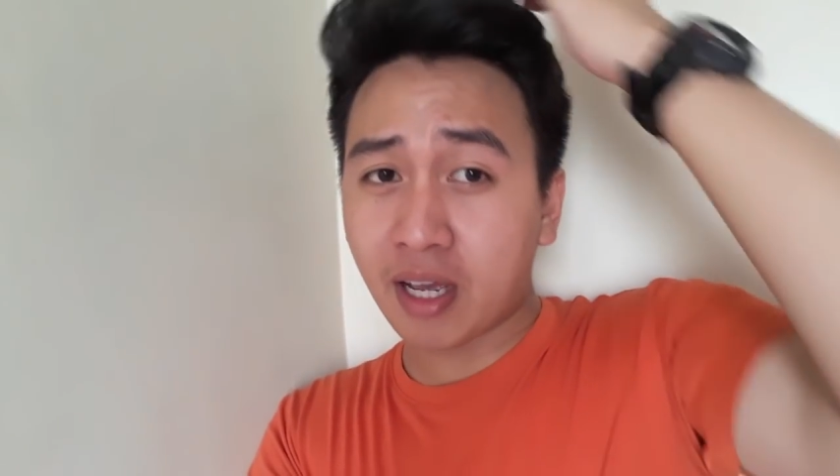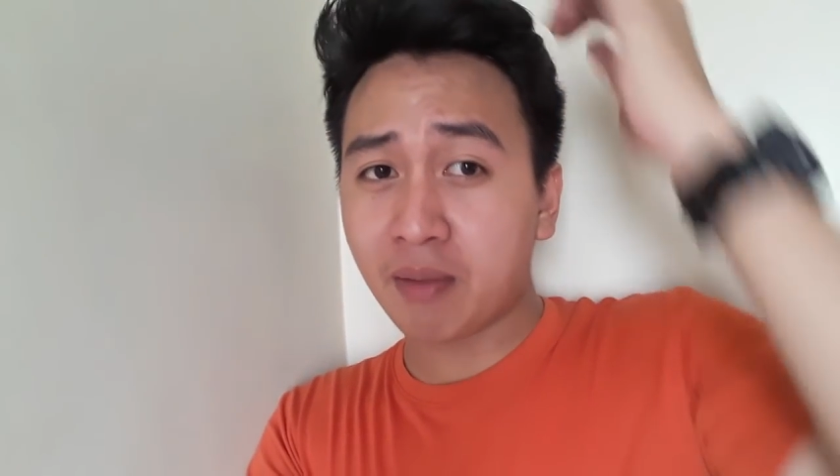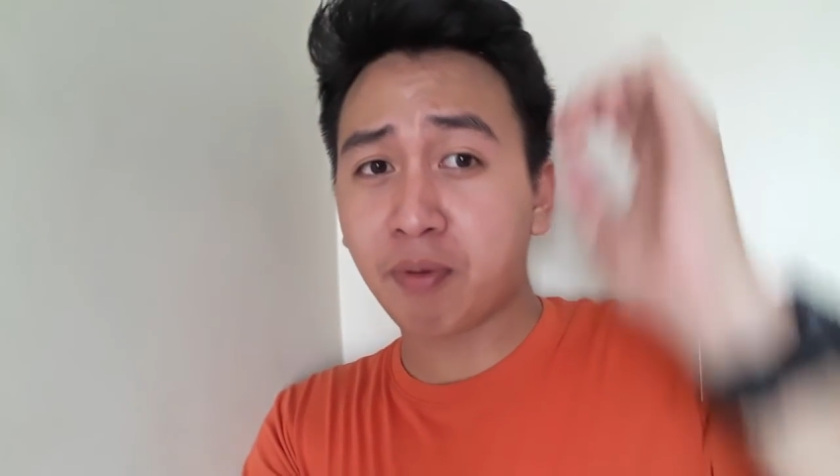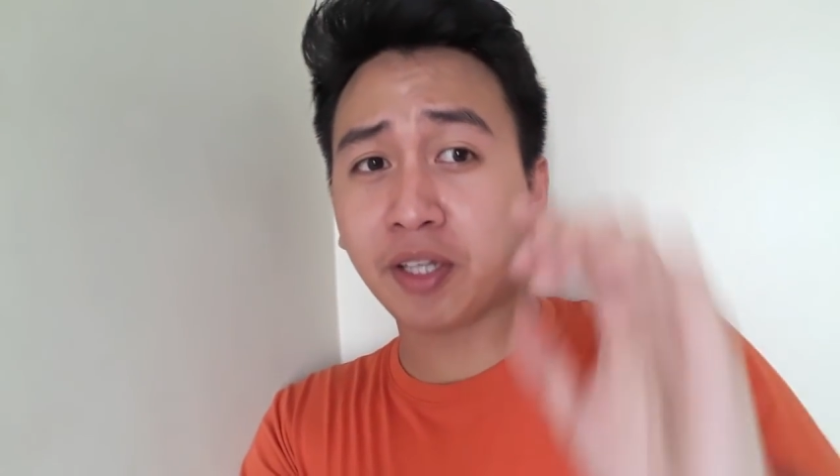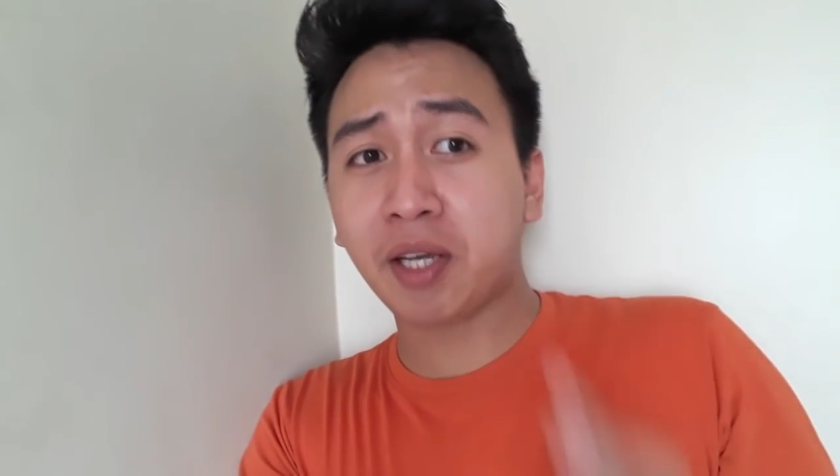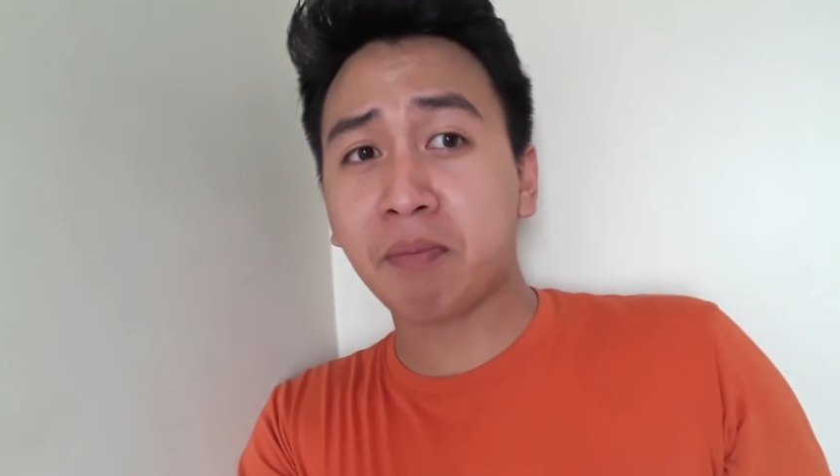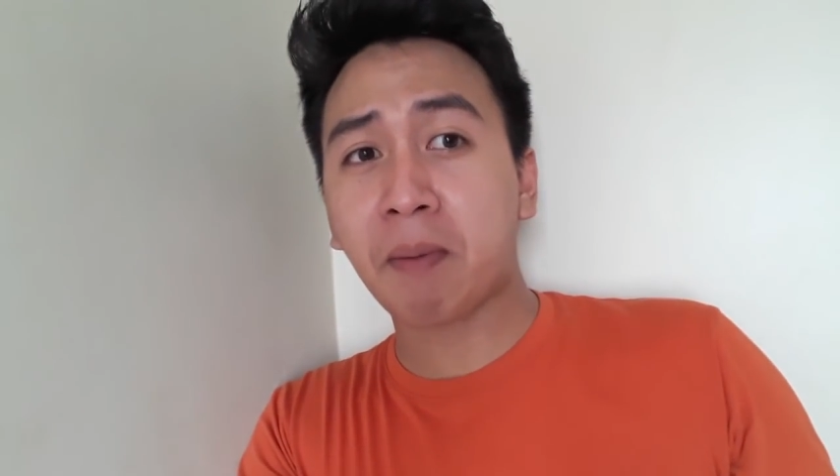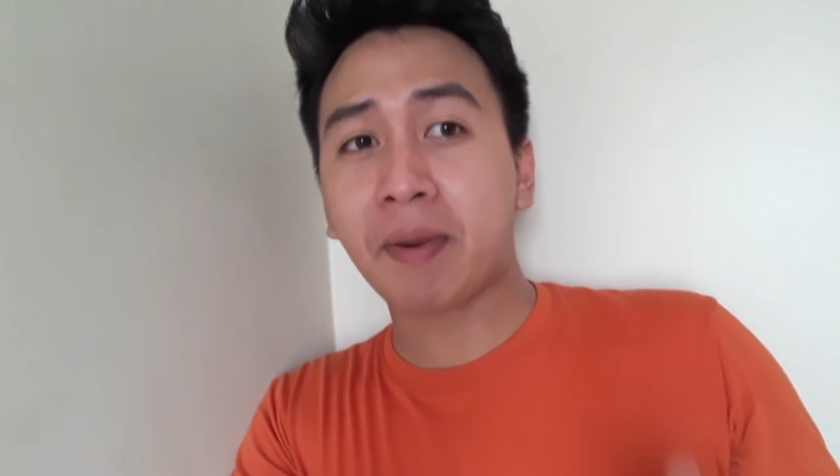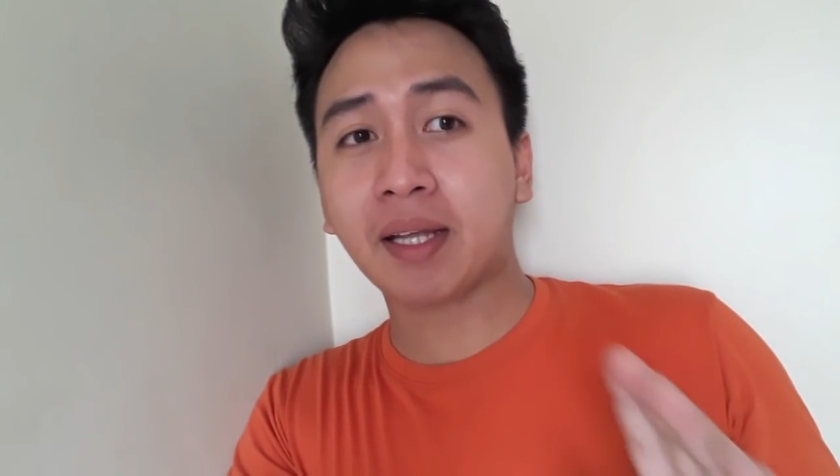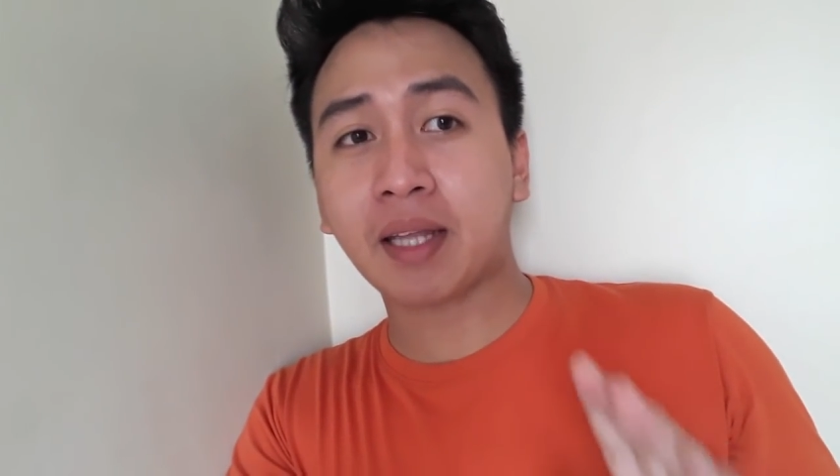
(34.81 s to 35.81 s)
kung saan
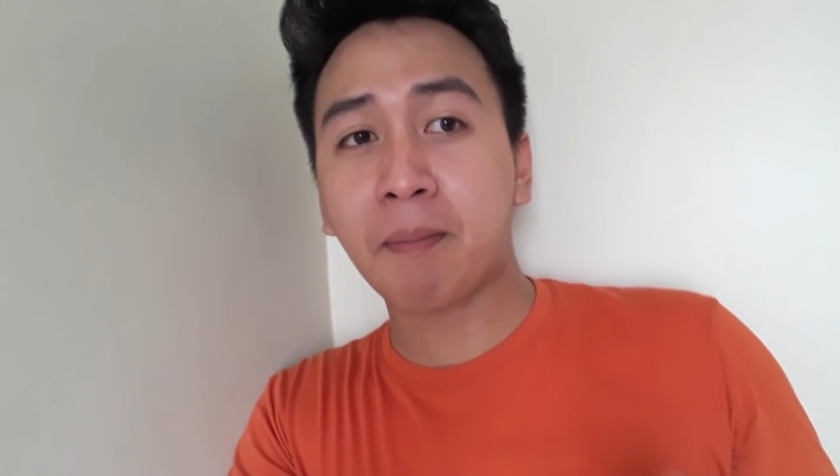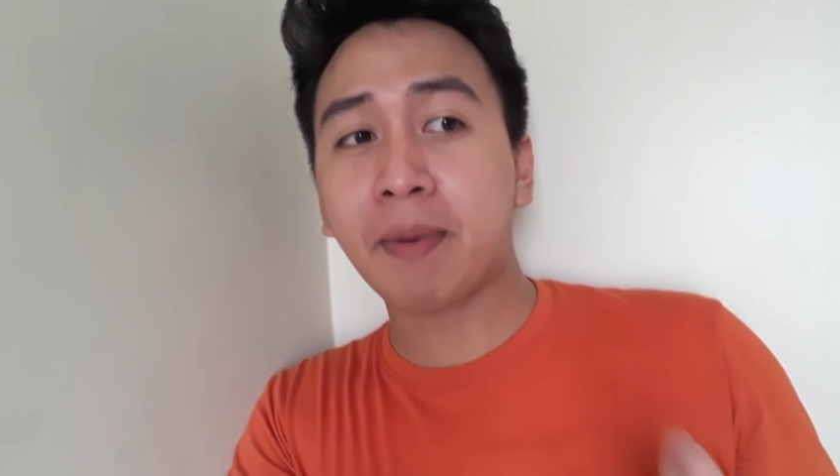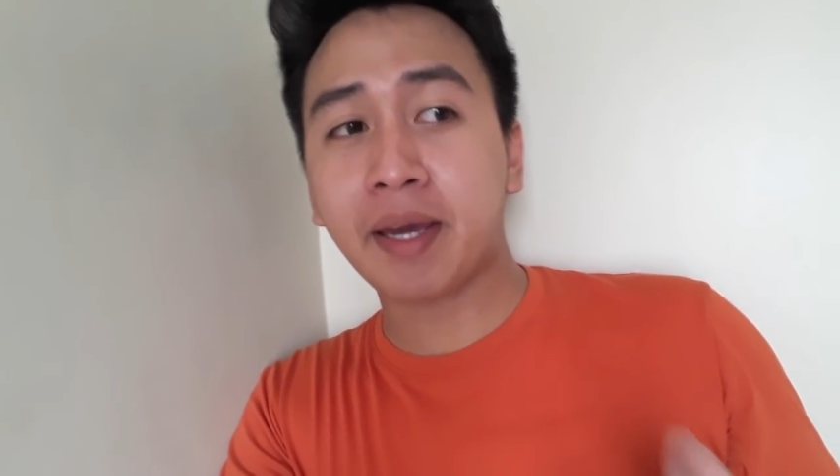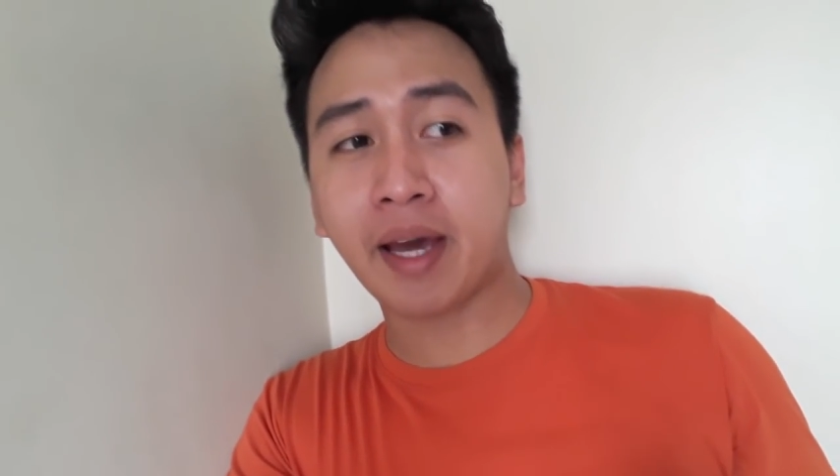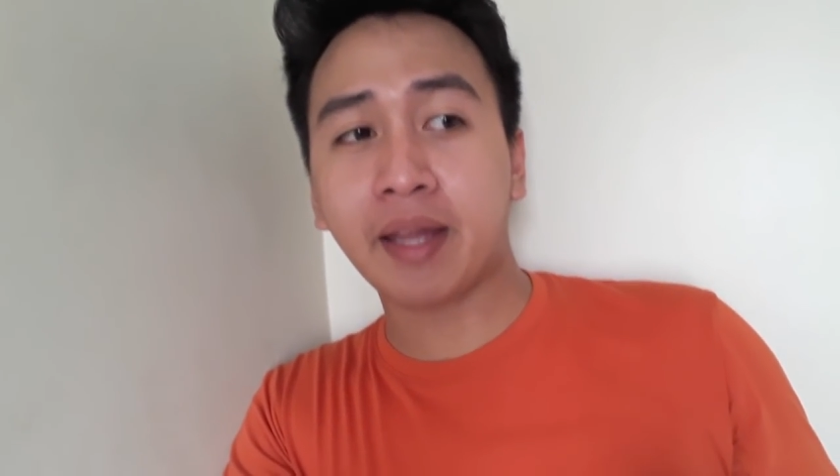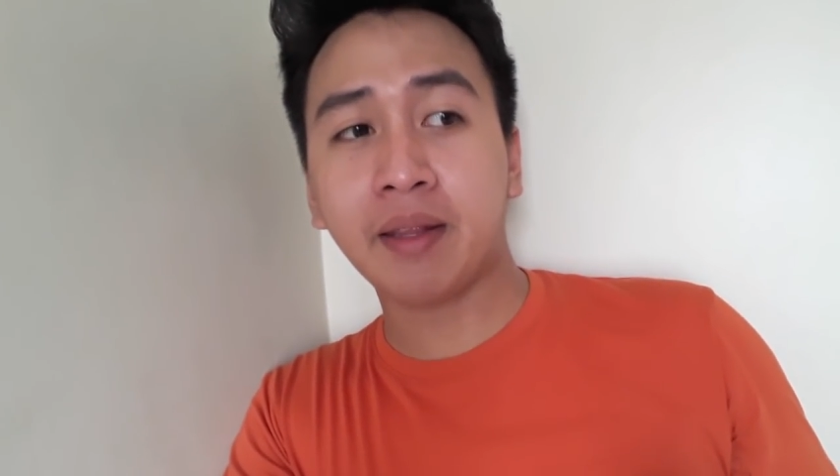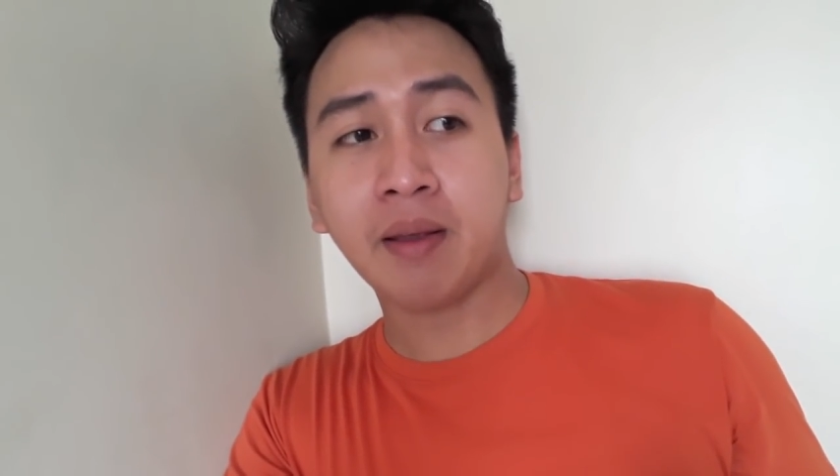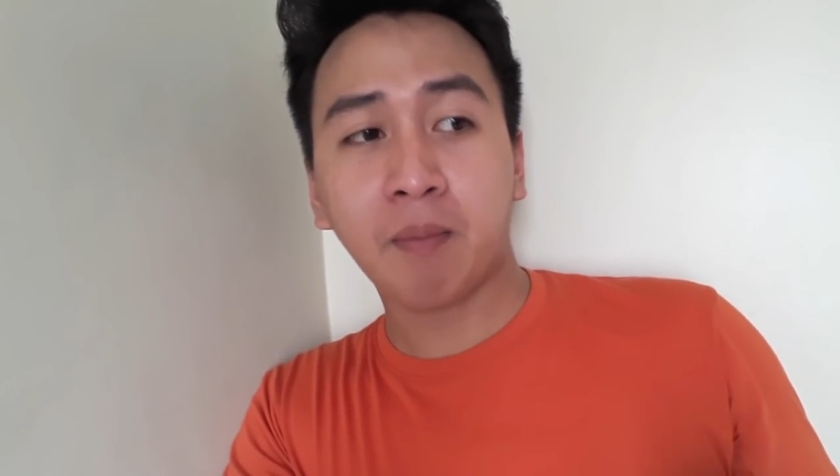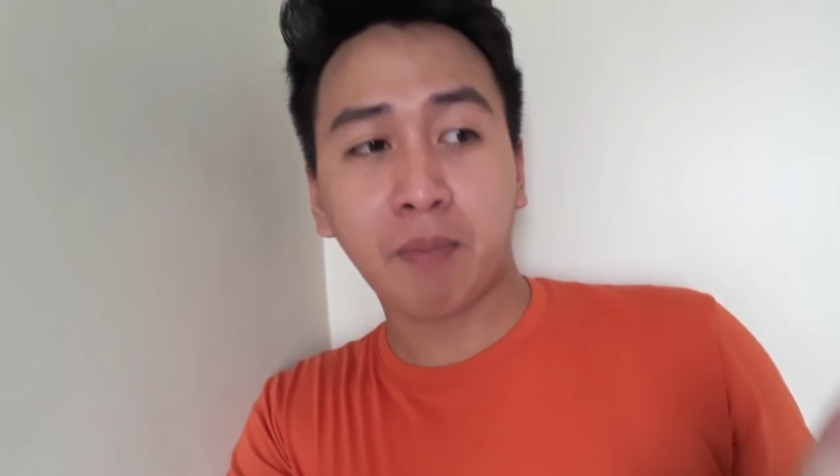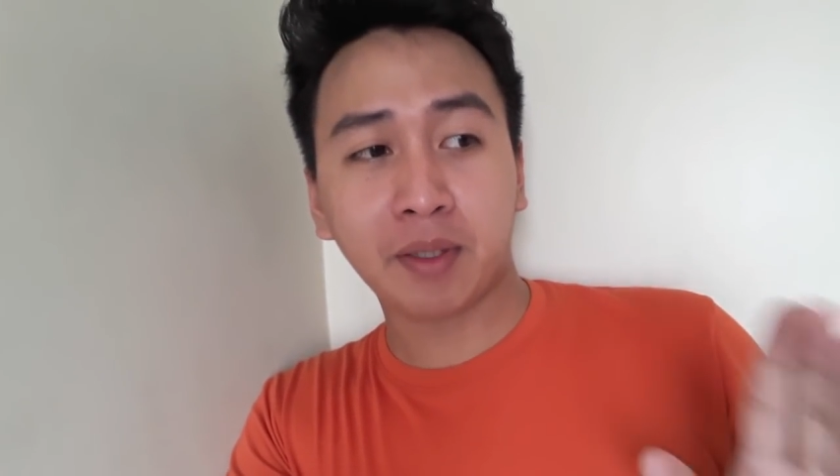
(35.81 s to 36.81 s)
pwedeng
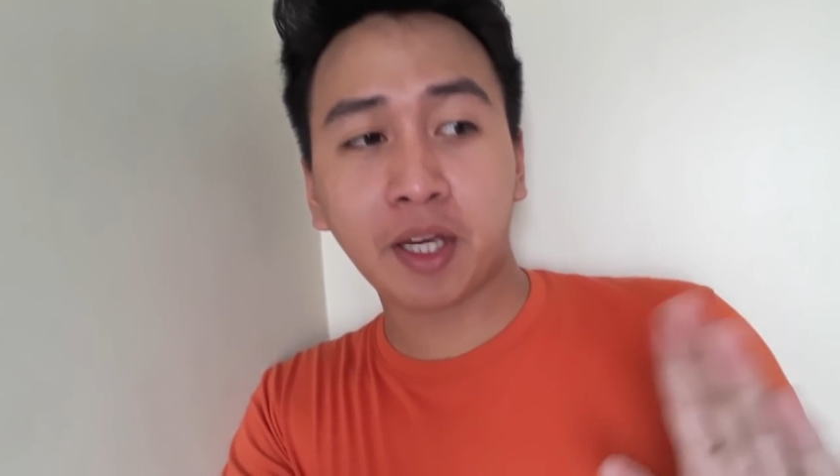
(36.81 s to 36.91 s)
mapagtambayan,